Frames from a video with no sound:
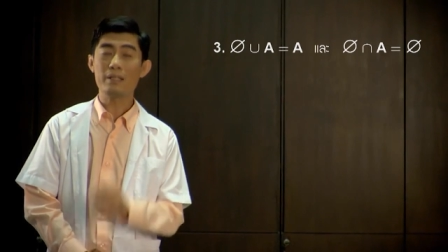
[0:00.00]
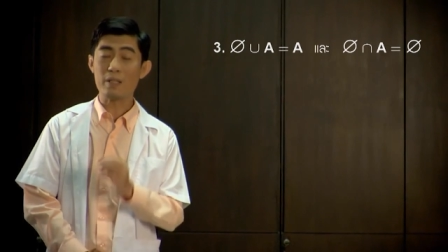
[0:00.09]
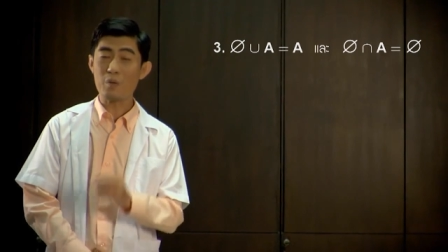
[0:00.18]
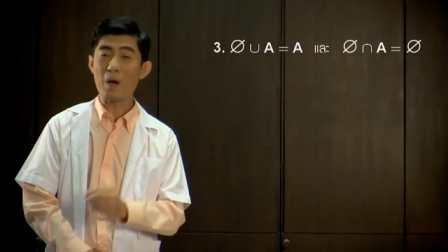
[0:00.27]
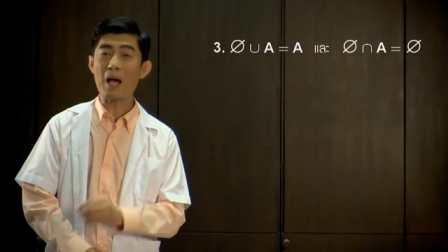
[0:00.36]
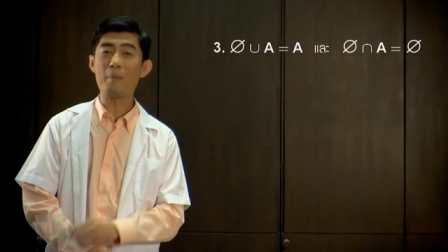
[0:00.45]
เซ
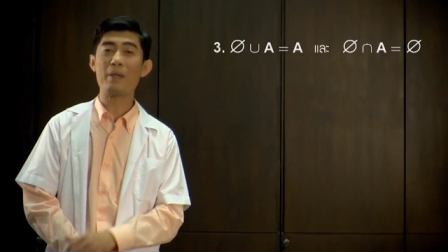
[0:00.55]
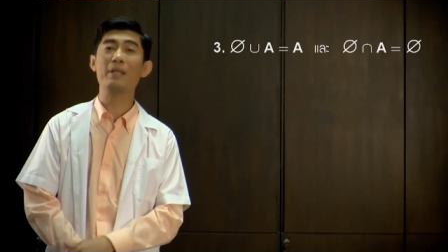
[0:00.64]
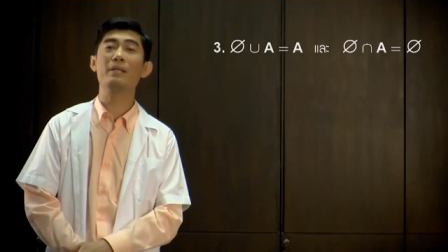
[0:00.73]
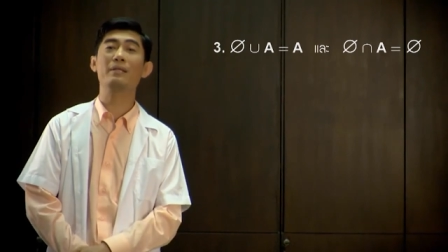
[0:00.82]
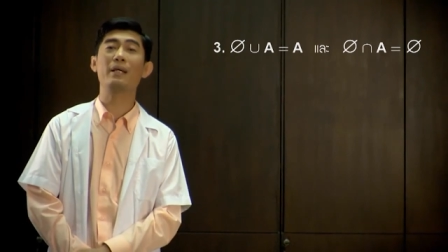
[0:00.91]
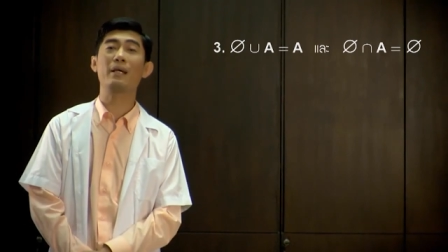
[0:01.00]
ตว่างไป
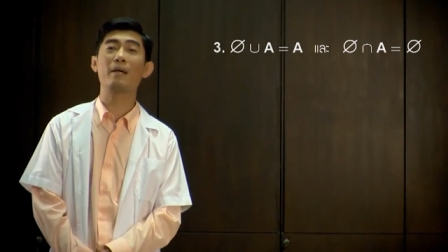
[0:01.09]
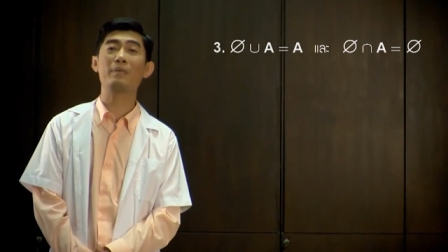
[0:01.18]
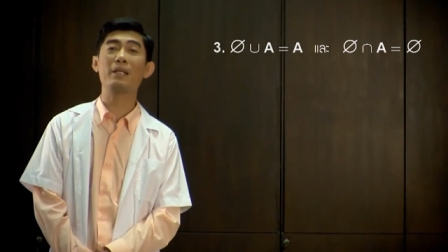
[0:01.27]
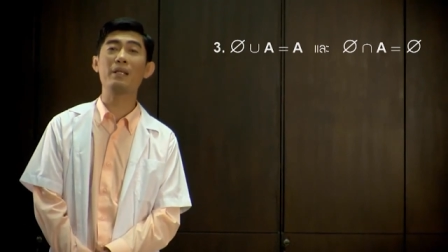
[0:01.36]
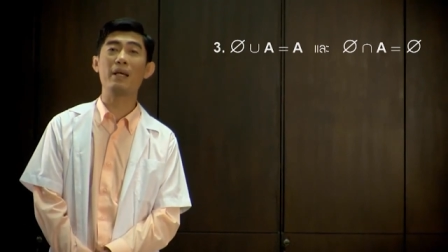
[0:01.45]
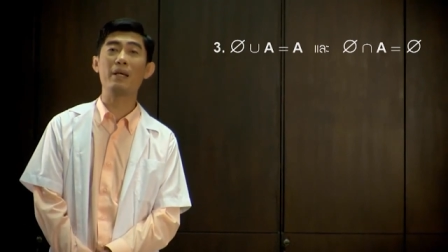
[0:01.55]
อินเตอร์เซ็กกับ
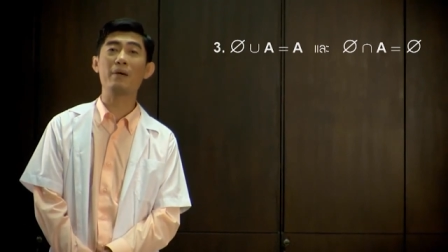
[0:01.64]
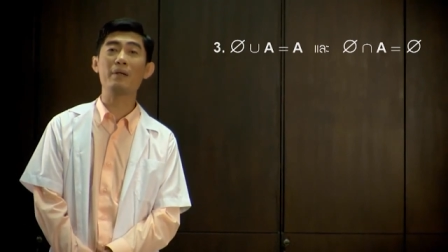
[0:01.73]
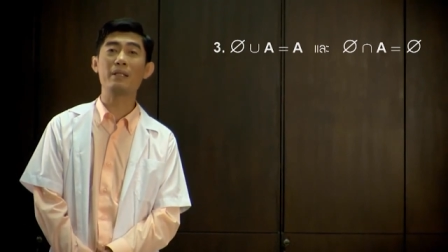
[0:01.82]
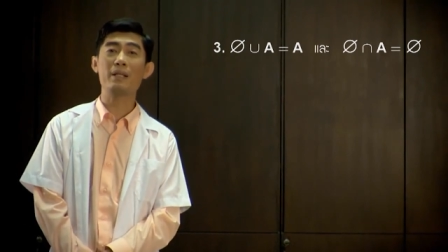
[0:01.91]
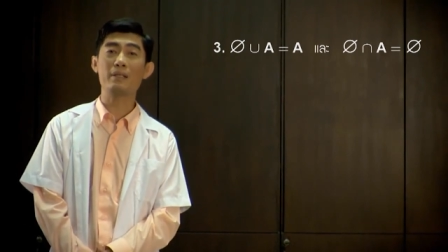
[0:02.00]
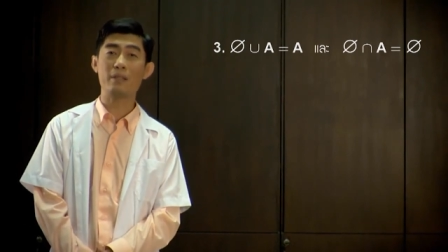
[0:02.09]
เซตไหนก็
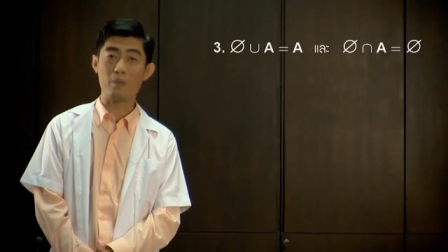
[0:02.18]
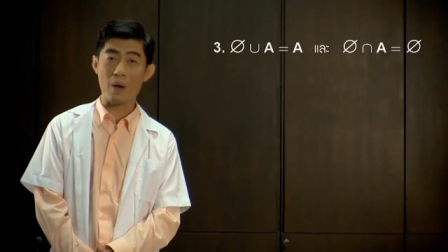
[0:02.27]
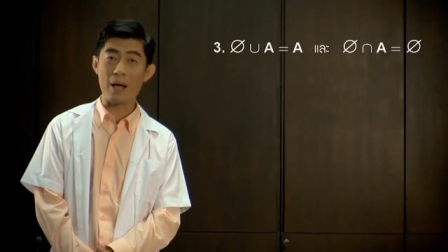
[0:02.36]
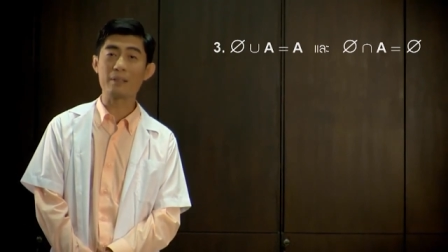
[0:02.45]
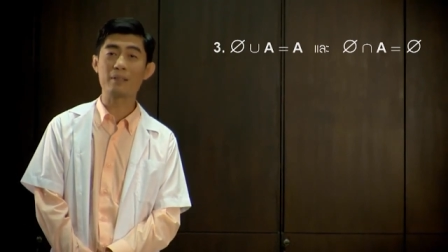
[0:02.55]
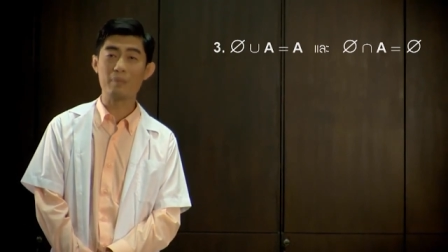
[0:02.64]
จะได้เซต
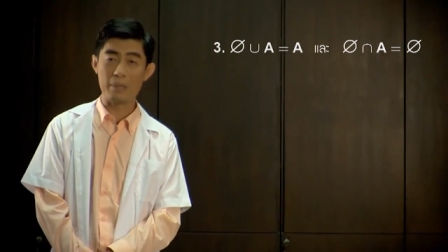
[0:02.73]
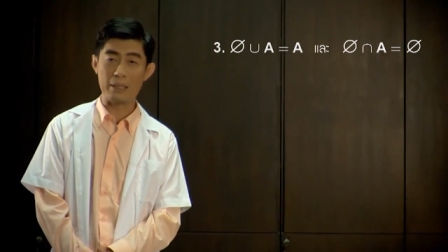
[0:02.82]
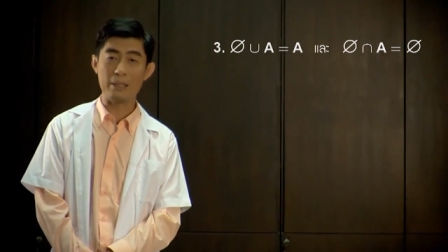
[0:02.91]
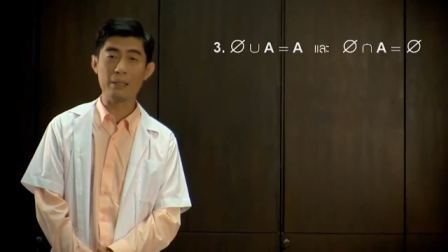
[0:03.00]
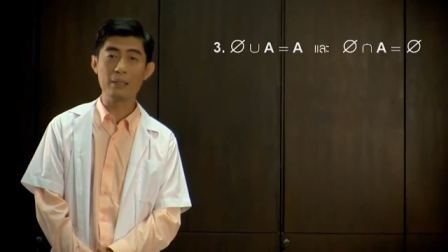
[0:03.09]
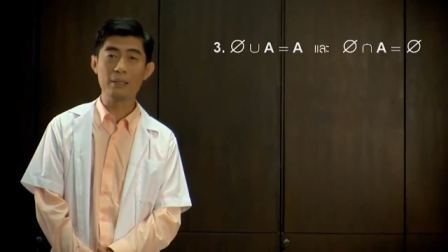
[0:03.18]
ว่างเสม
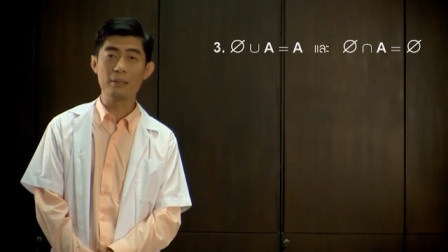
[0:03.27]
อ